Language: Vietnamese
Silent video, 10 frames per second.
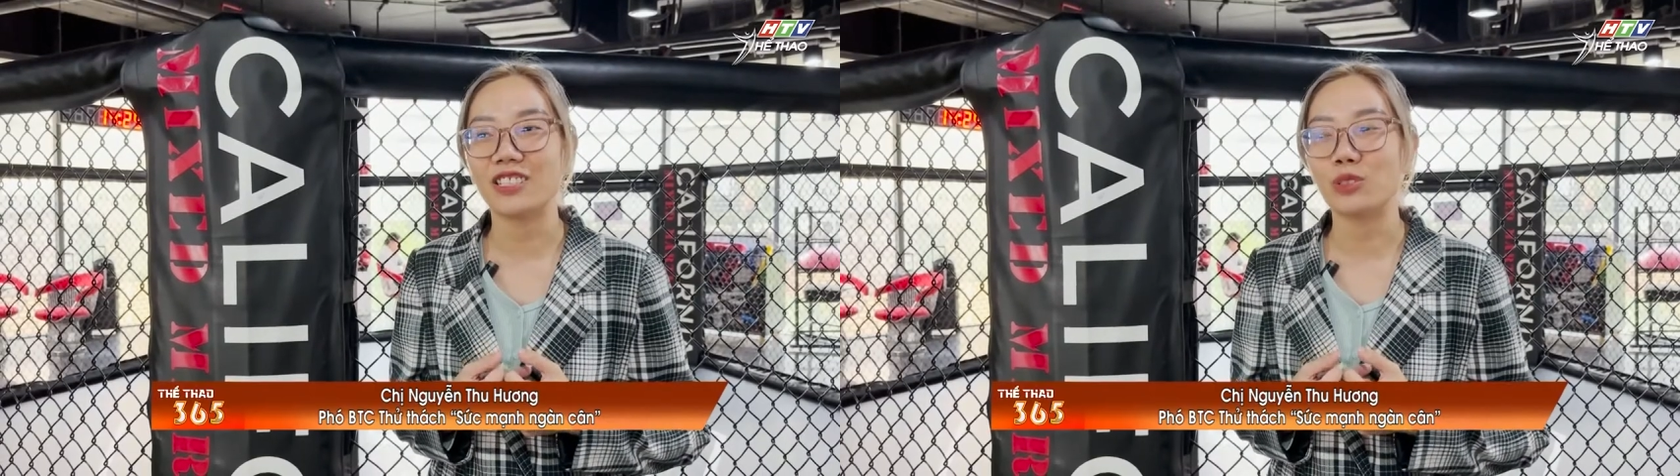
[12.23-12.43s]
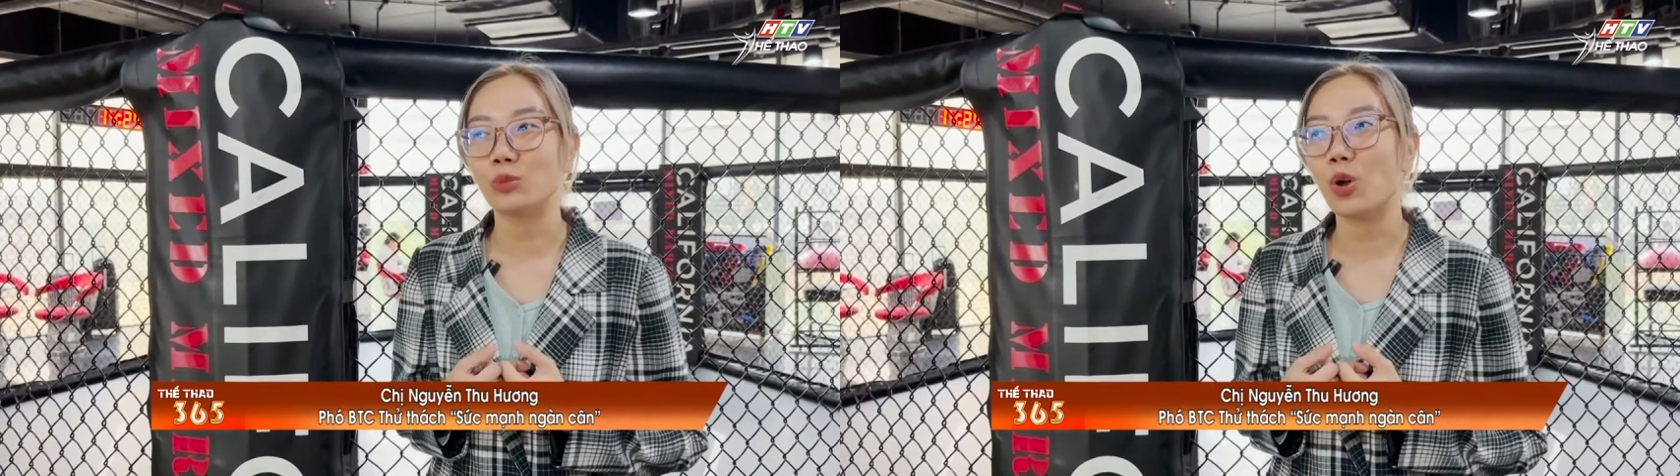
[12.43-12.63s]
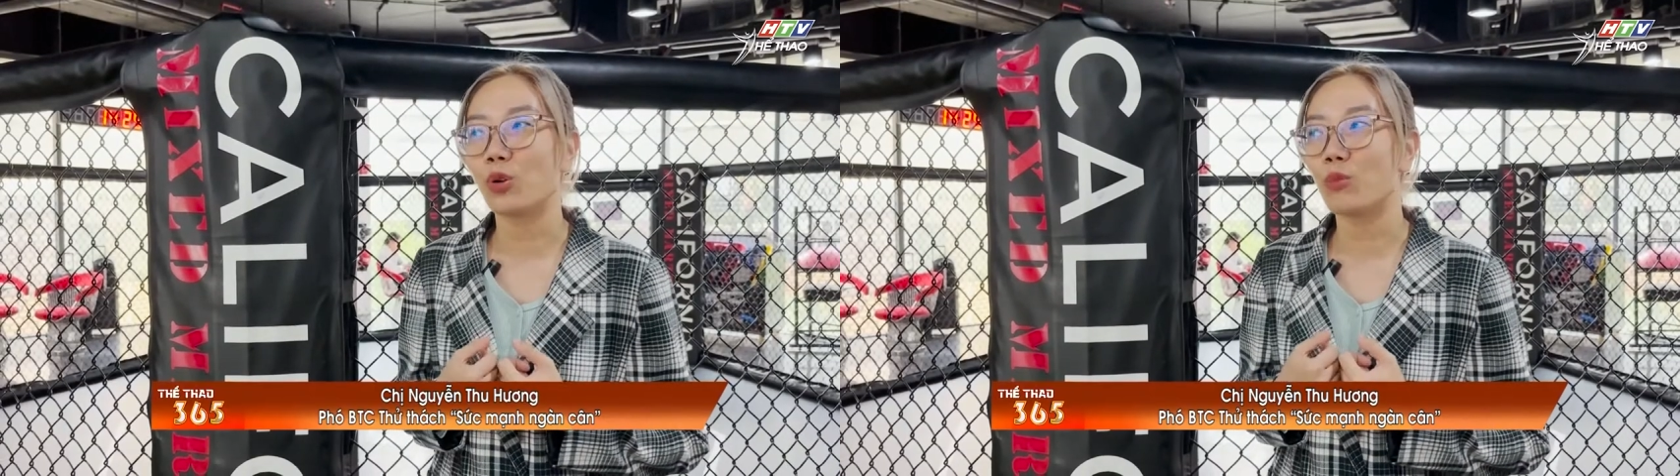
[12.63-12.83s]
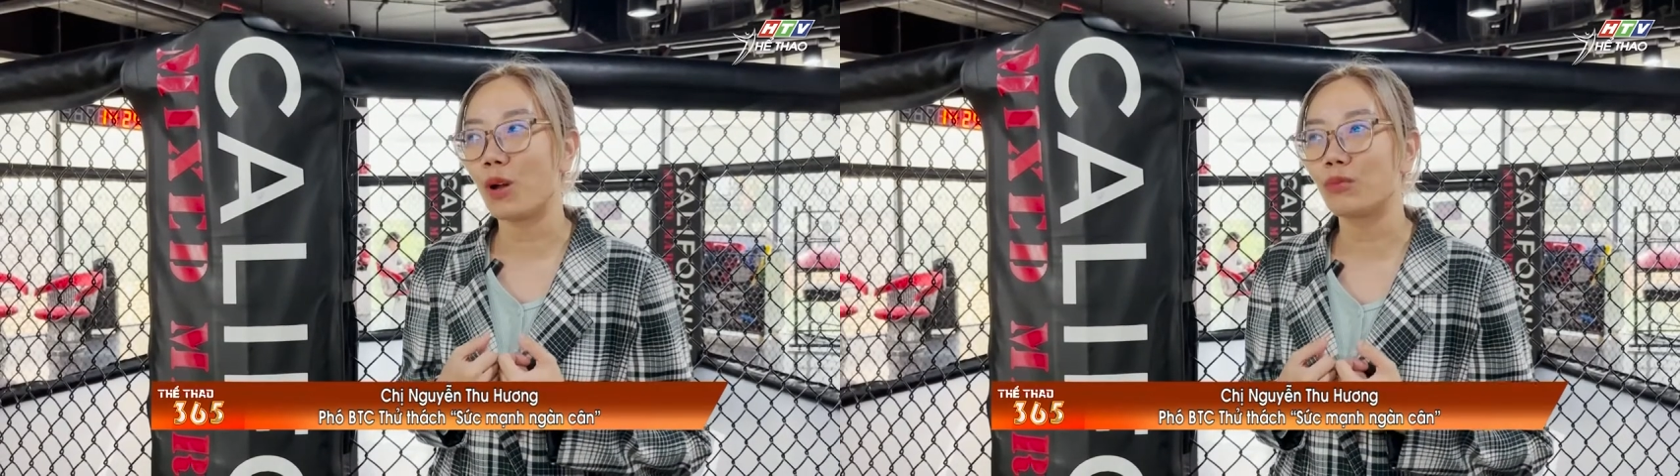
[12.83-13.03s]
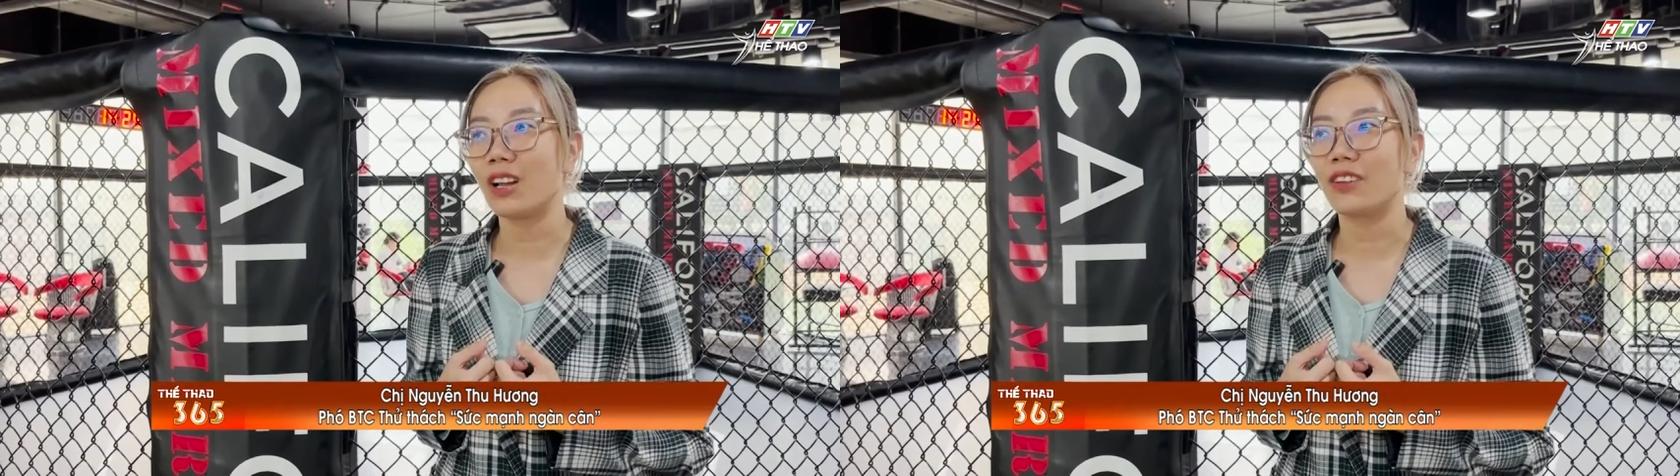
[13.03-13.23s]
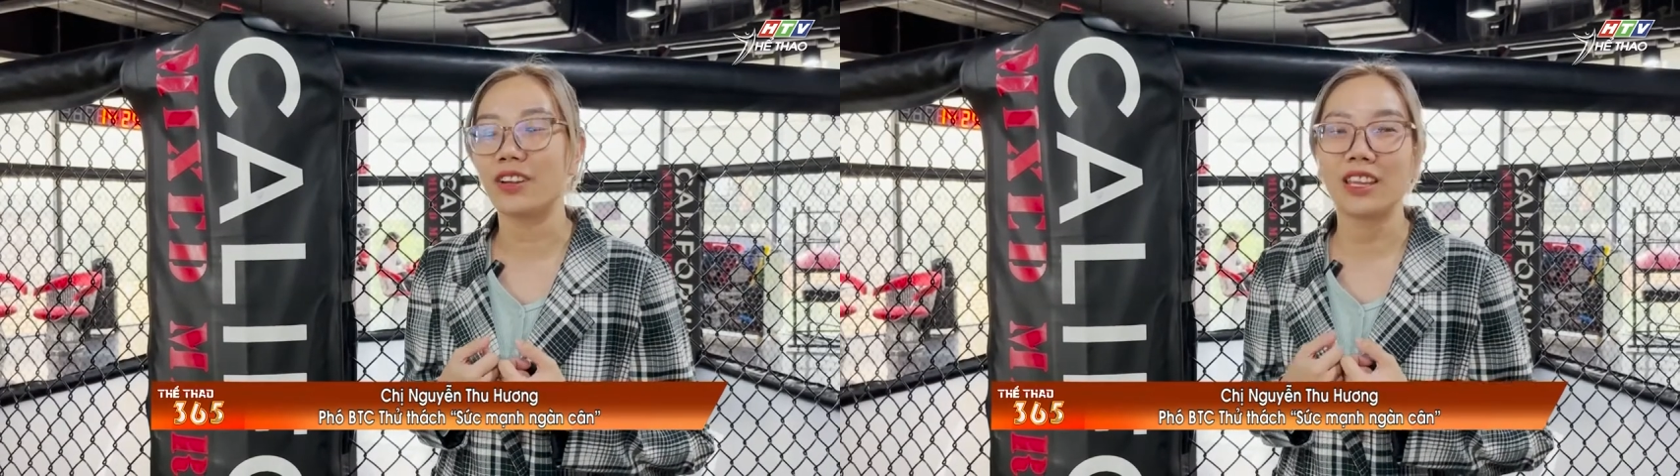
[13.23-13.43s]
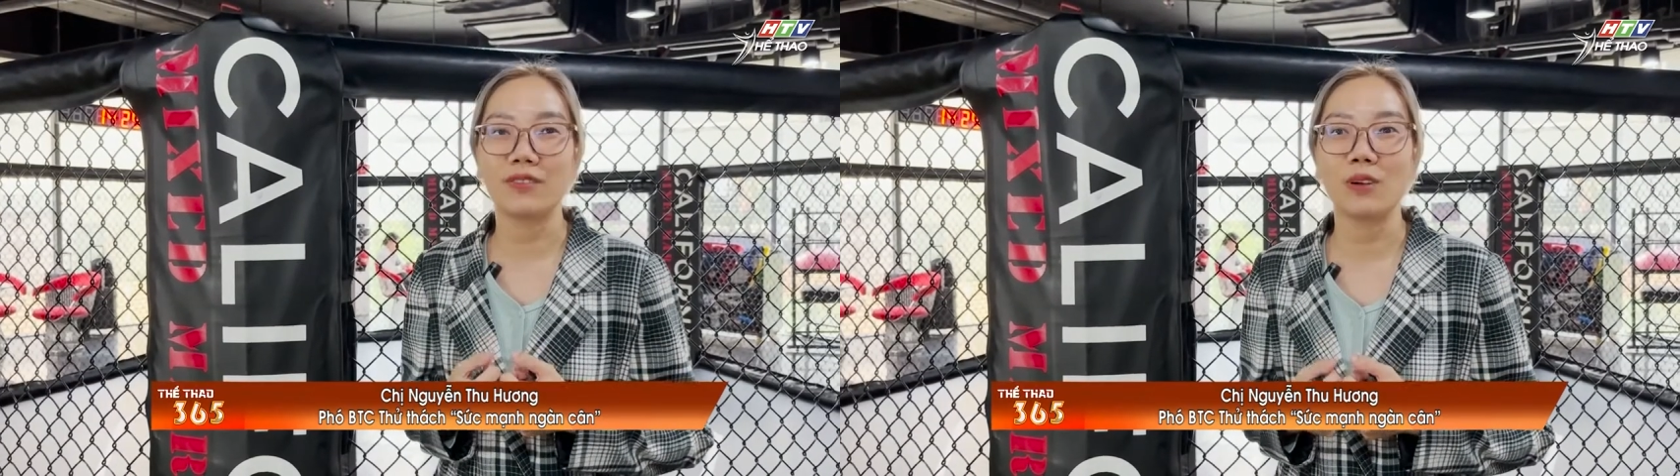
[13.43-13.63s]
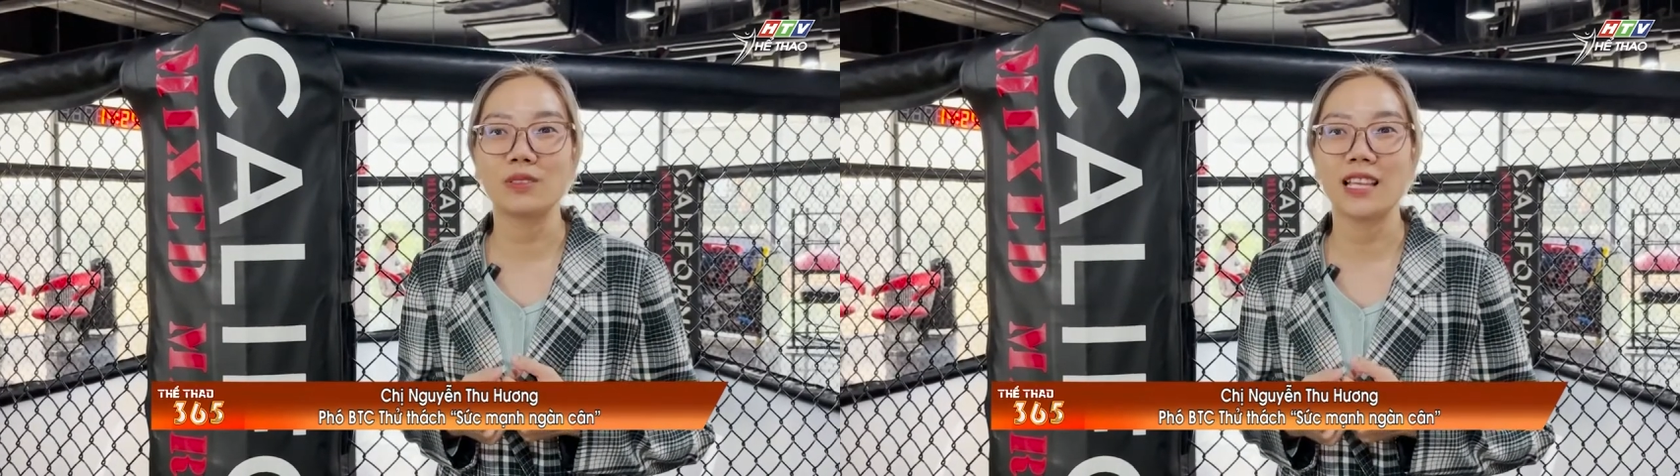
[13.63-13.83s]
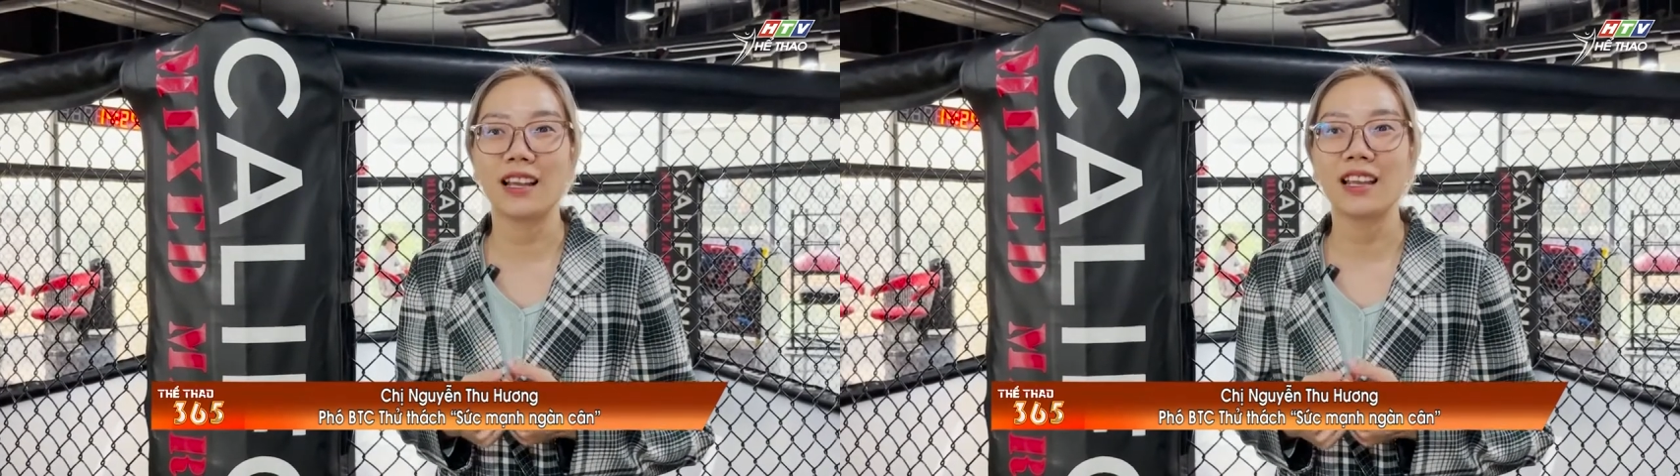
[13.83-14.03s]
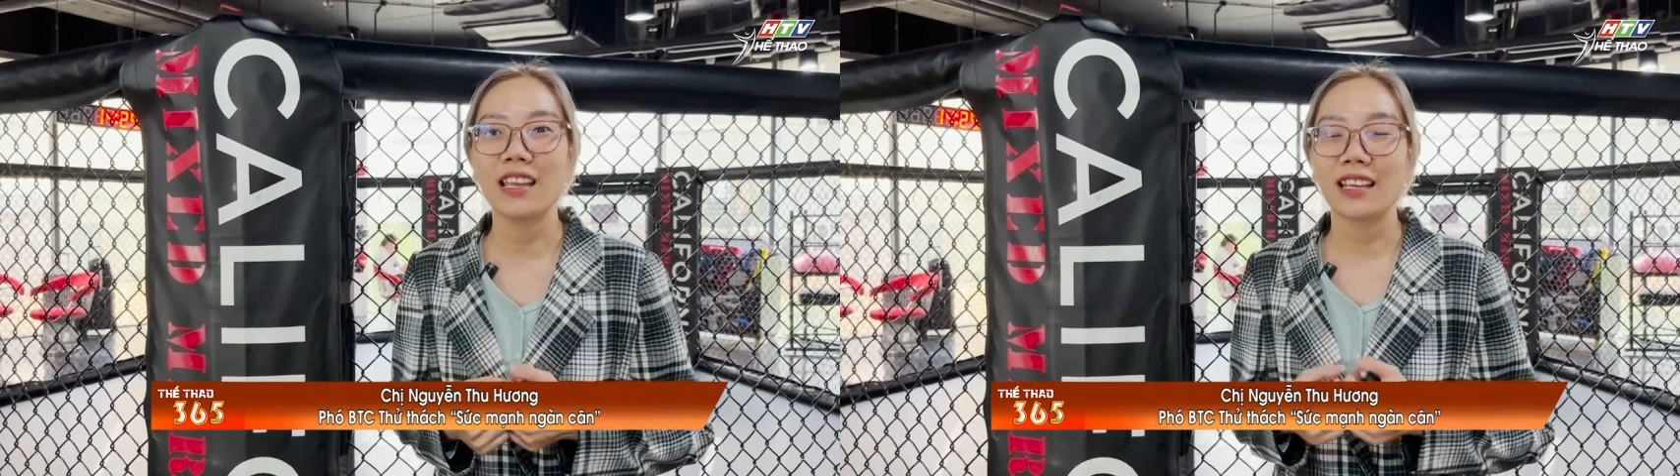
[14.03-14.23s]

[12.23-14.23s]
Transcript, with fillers: thì chúng tôi cũng mong đợi và kỳ vọng rằng